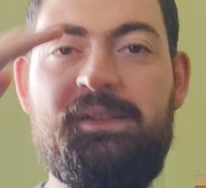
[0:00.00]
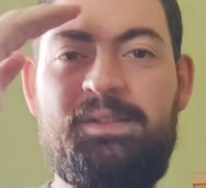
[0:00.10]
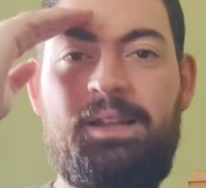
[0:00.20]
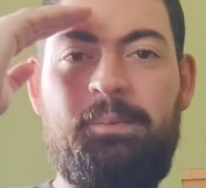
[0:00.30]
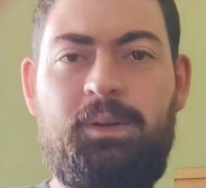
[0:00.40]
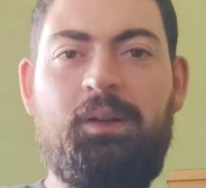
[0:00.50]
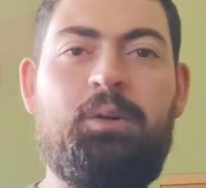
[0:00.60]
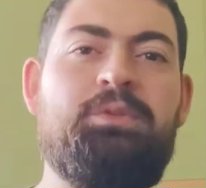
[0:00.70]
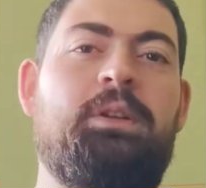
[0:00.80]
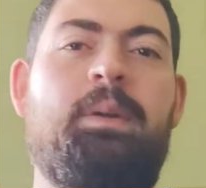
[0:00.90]
السلام
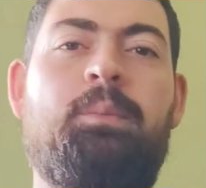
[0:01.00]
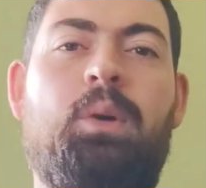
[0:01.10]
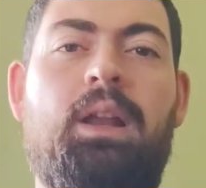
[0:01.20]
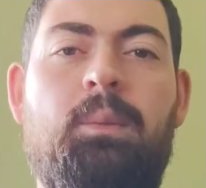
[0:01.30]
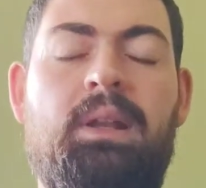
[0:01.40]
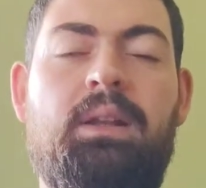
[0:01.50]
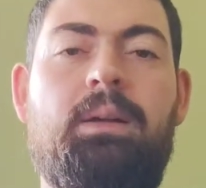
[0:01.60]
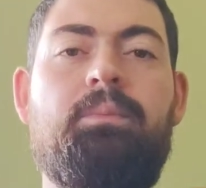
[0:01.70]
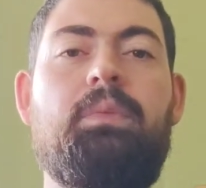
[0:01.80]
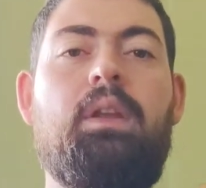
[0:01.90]
عليكم شباب وهلا
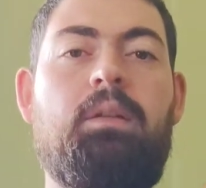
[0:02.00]
والله